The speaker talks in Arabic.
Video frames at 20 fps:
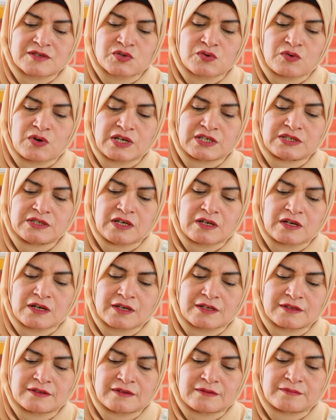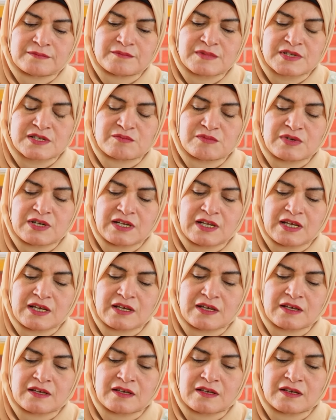صغيره كده بسم الله
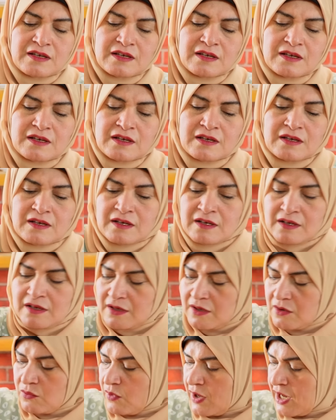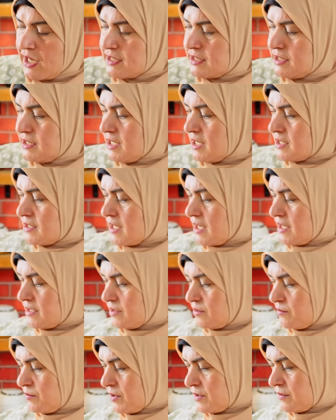وهديها
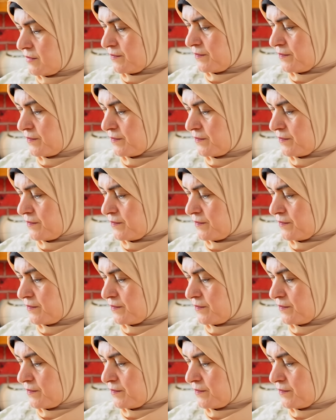تقليب